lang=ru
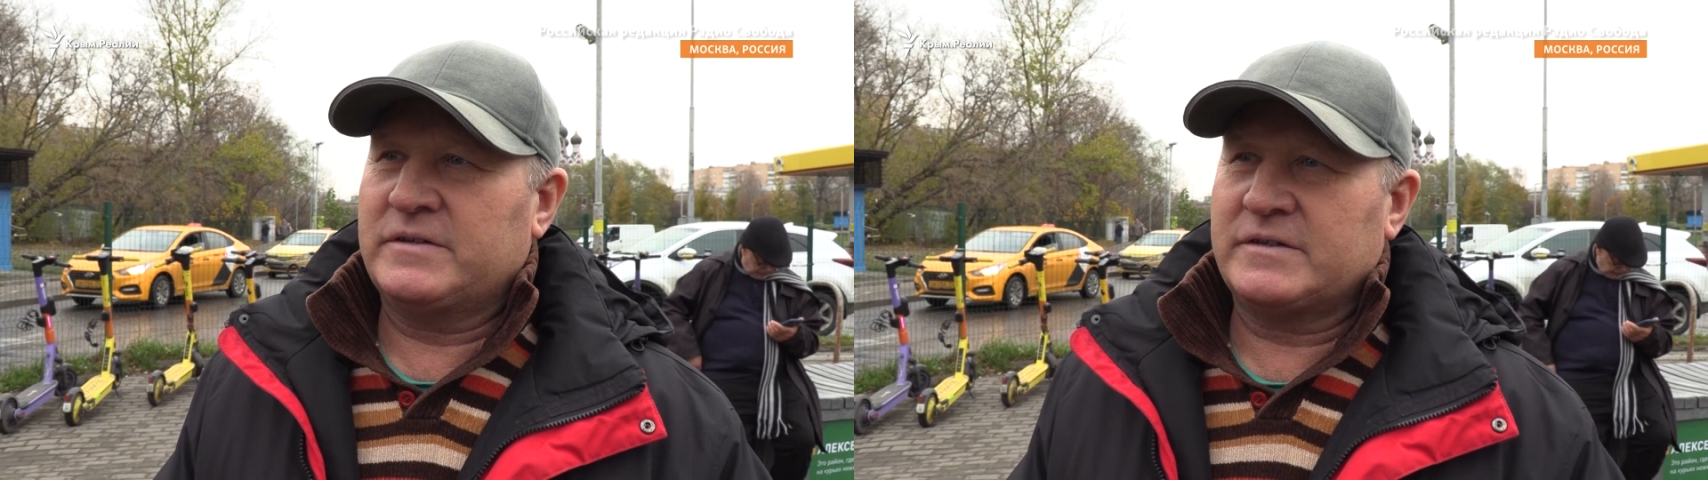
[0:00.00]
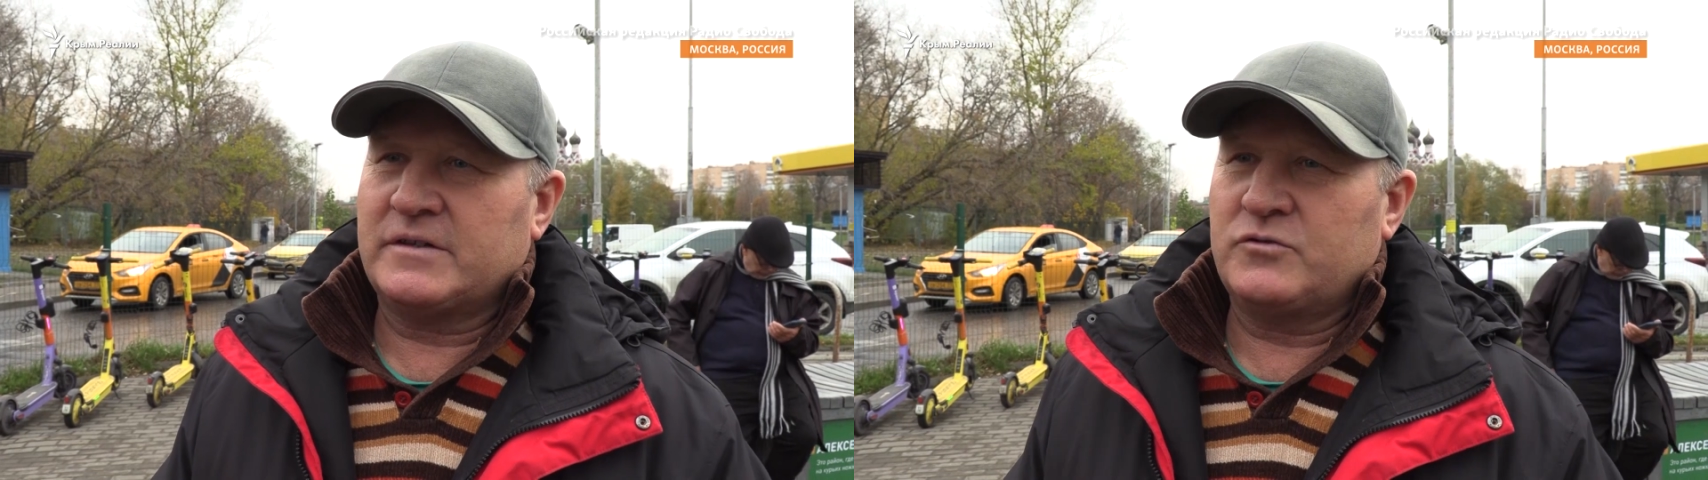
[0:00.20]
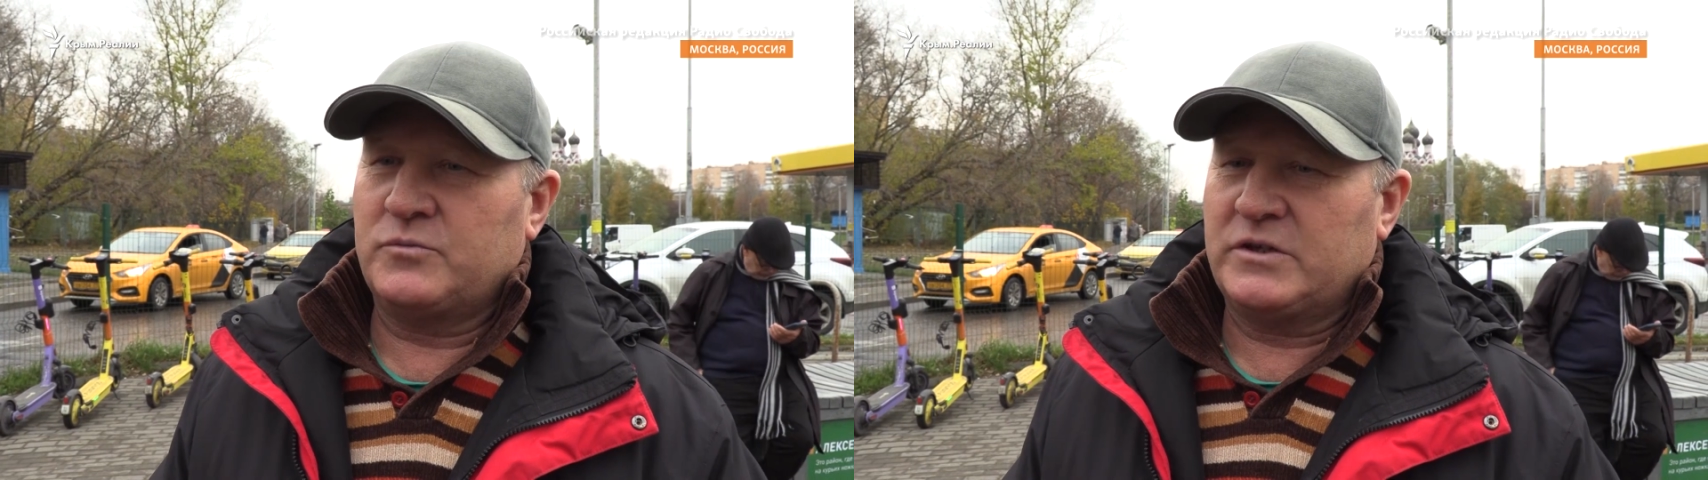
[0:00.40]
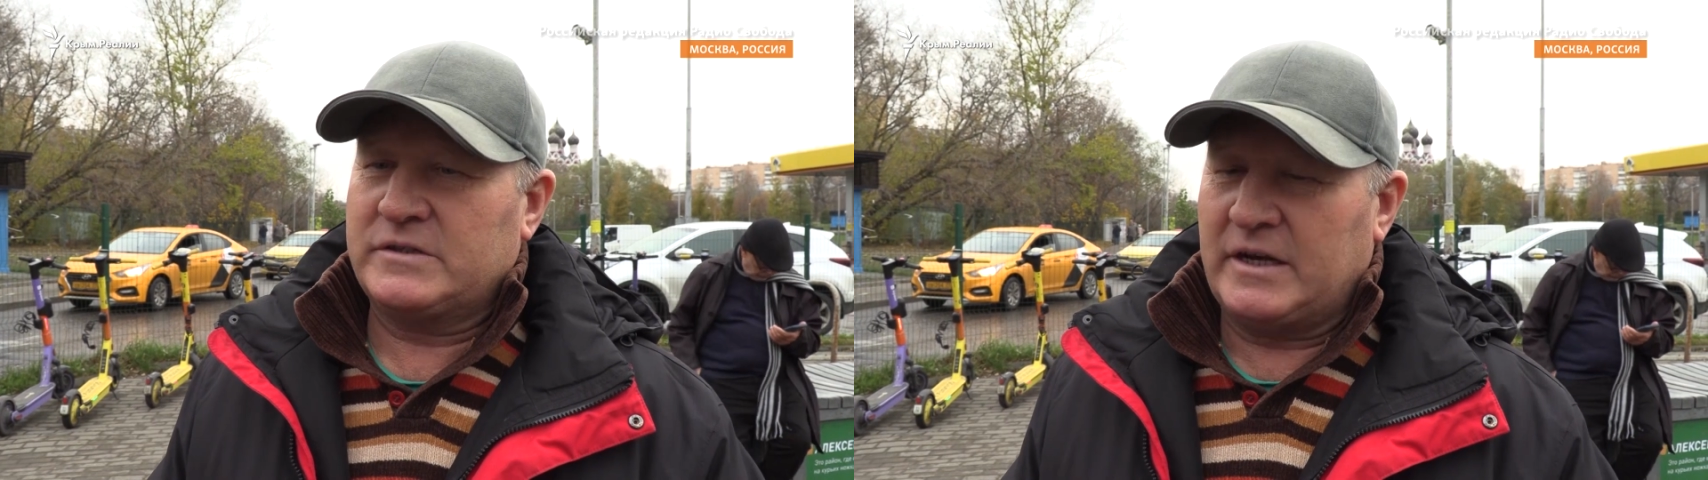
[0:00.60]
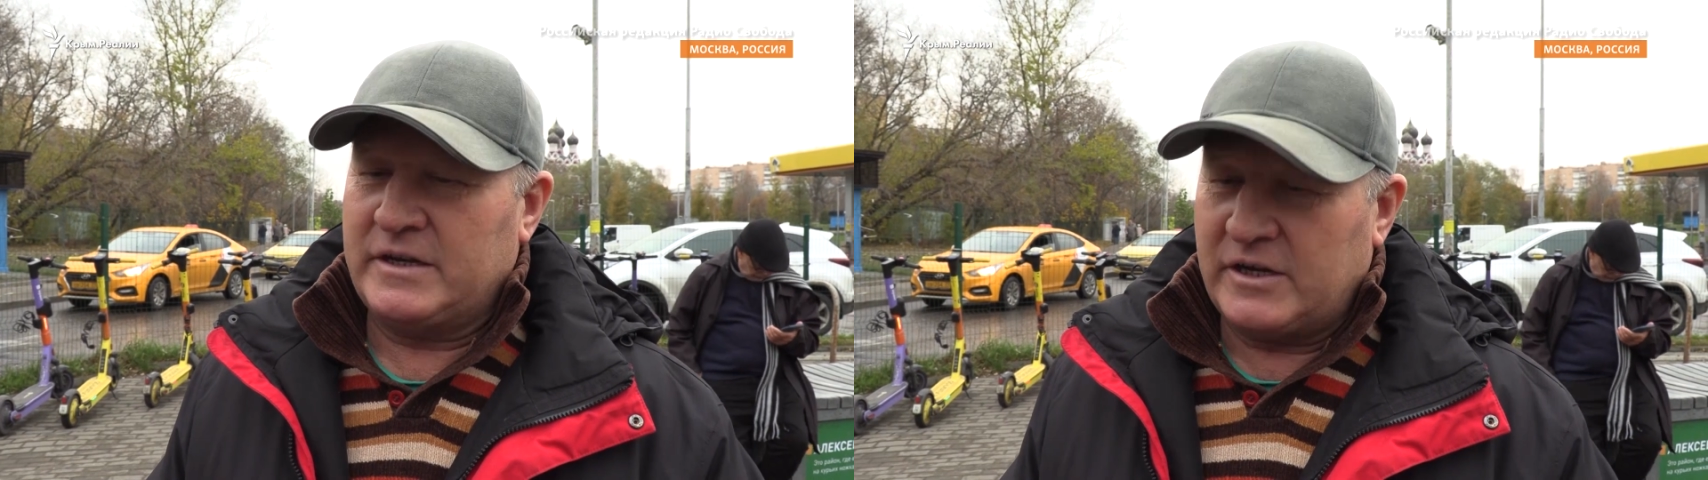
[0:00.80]
Я так думаю. И в
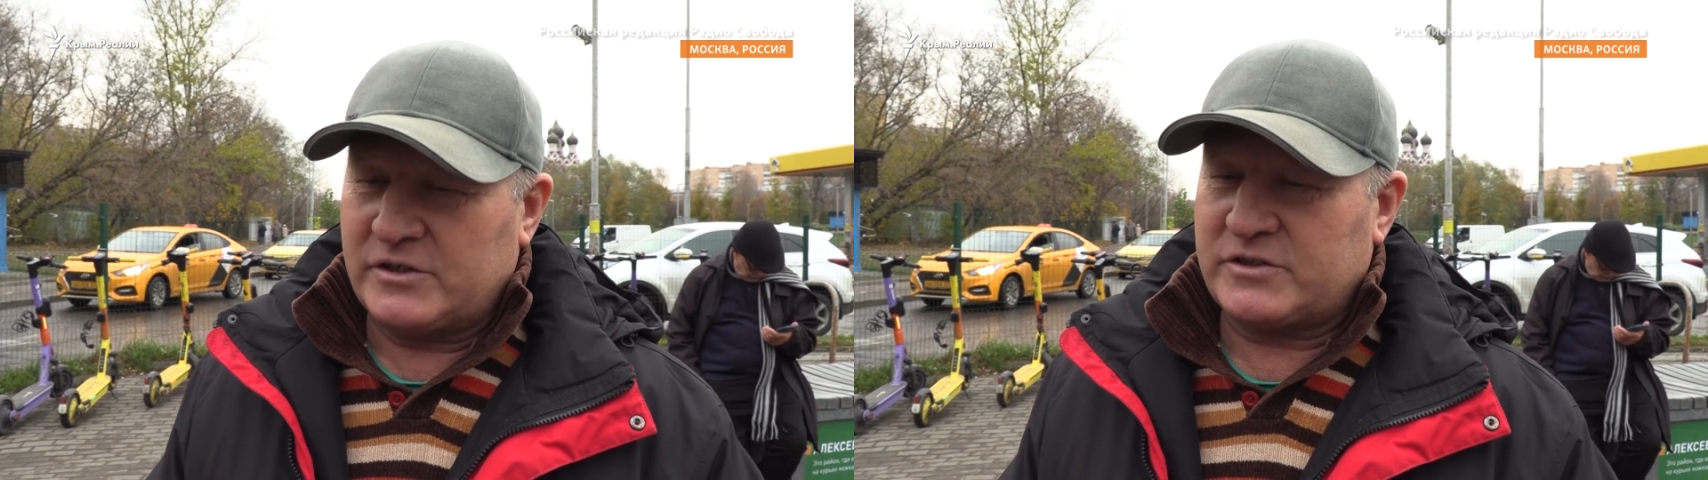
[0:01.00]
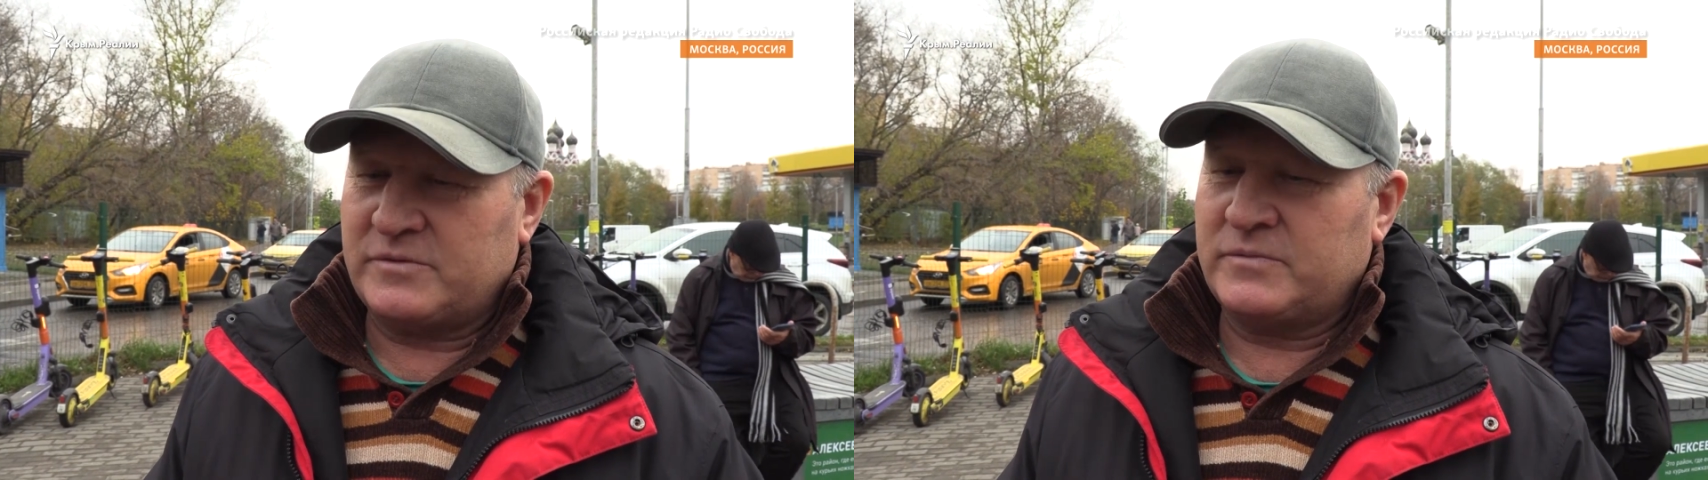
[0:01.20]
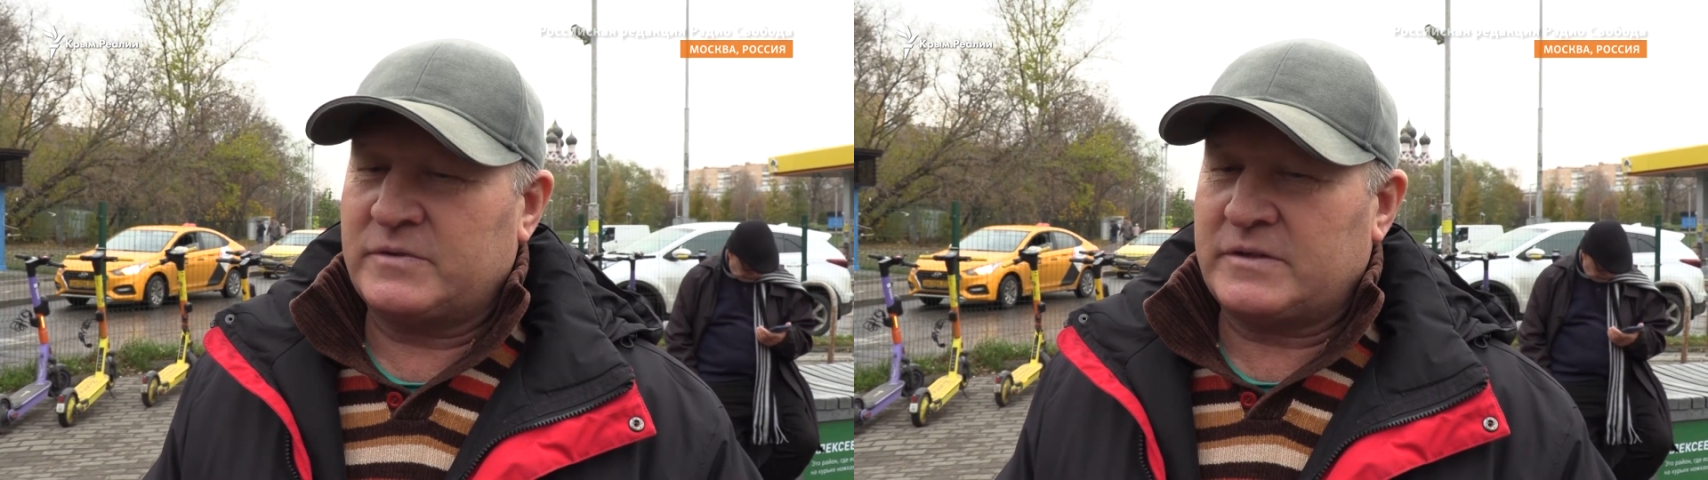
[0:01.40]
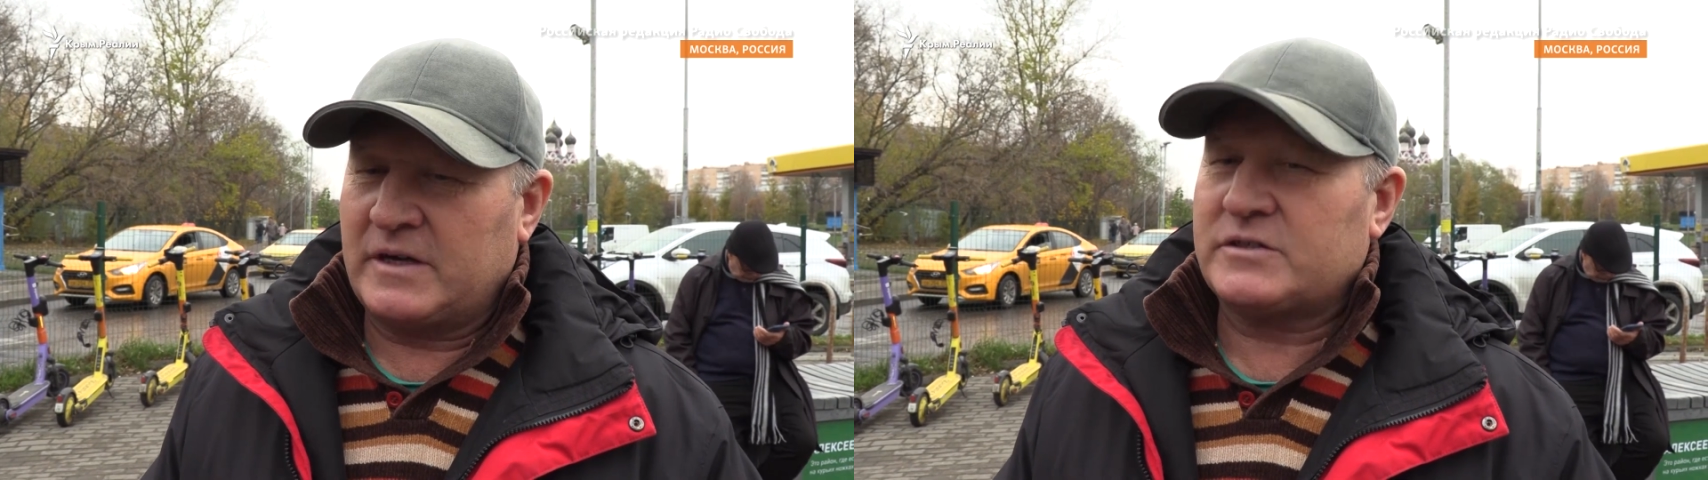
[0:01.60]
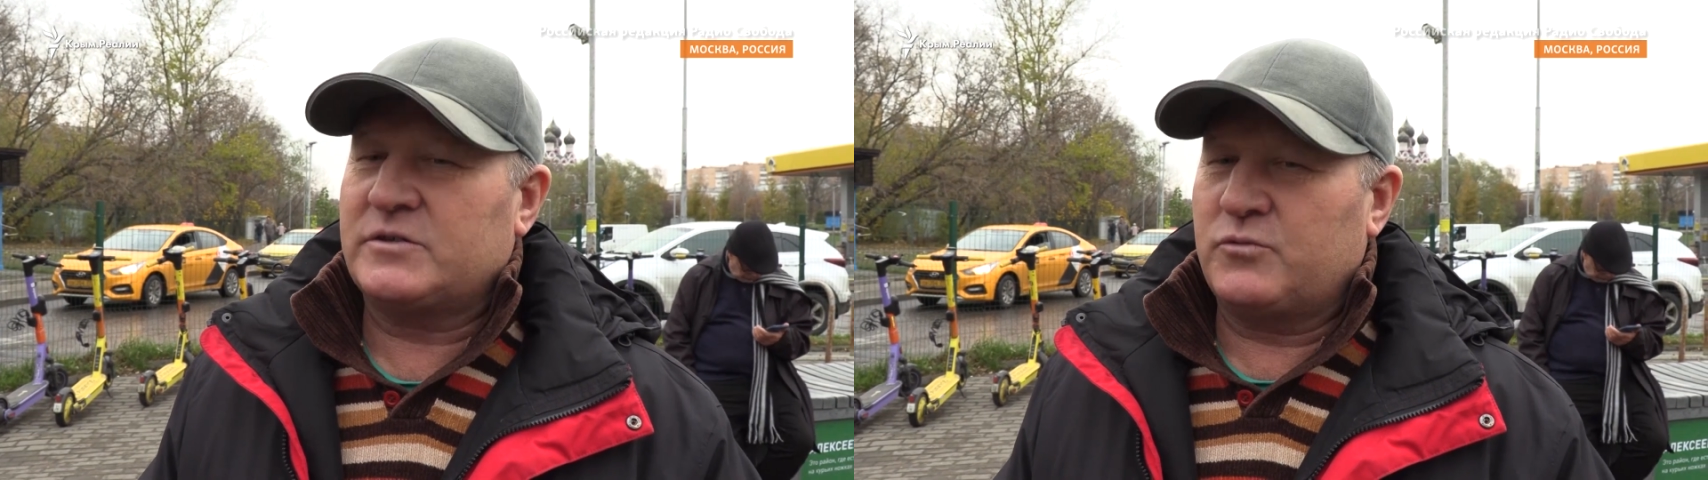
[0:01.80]
дальнейшем
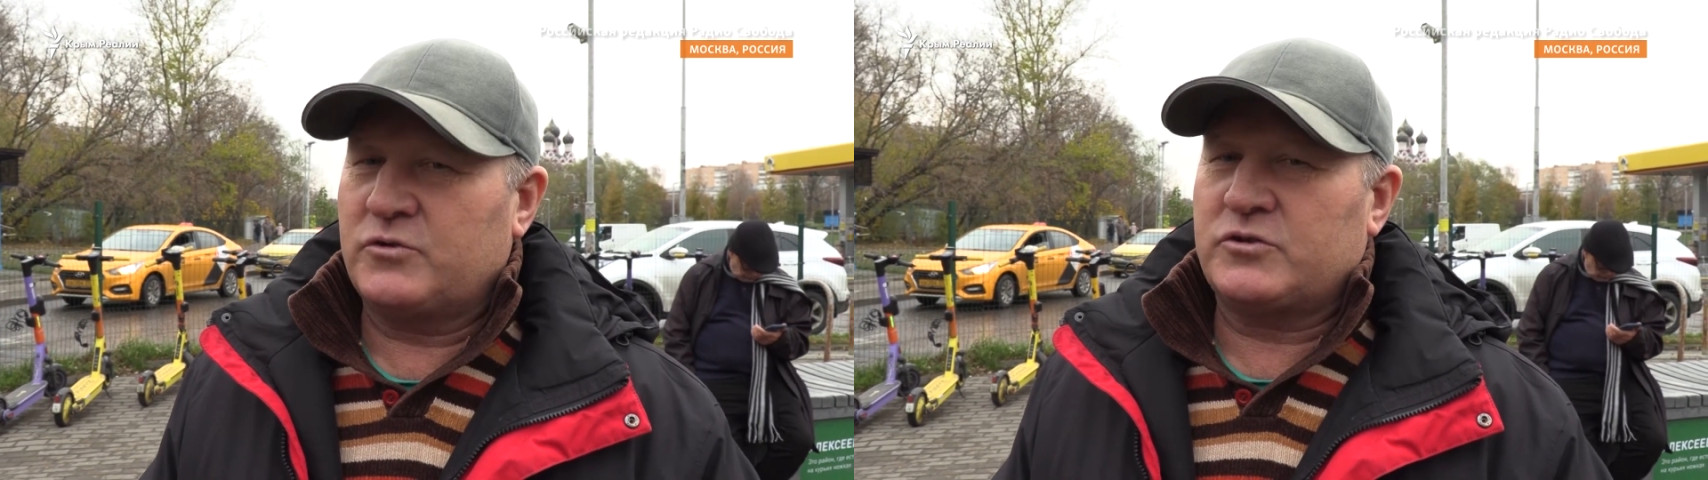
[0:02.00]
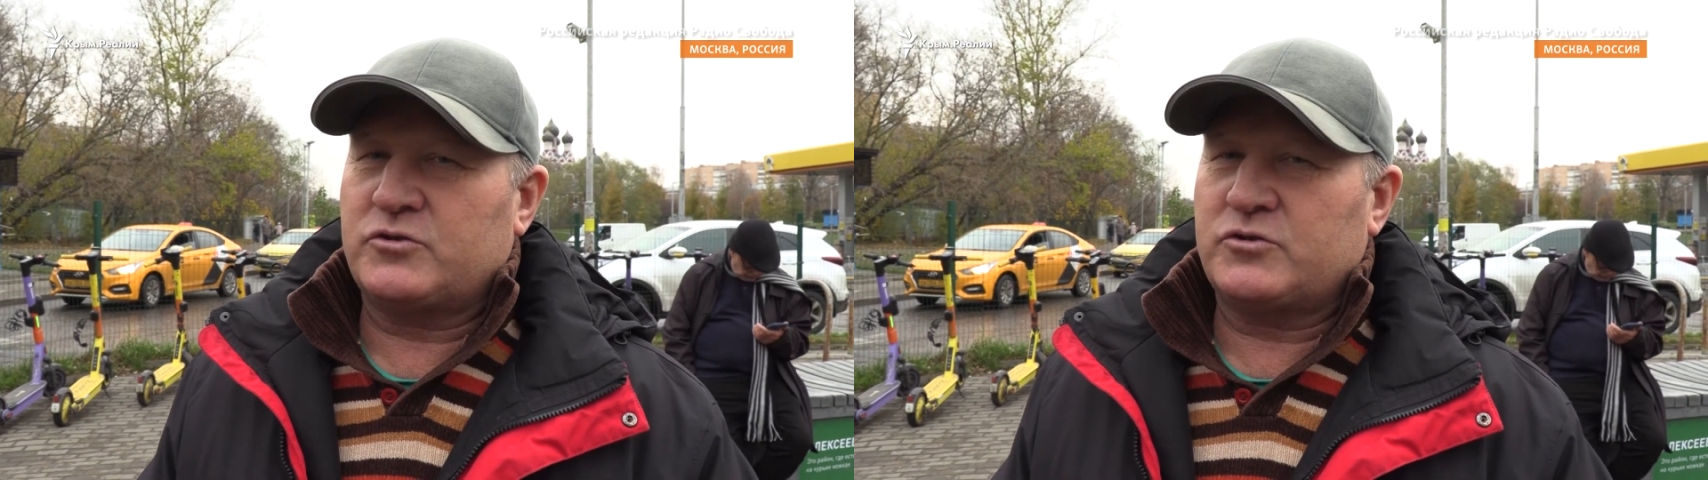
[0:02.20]
также будет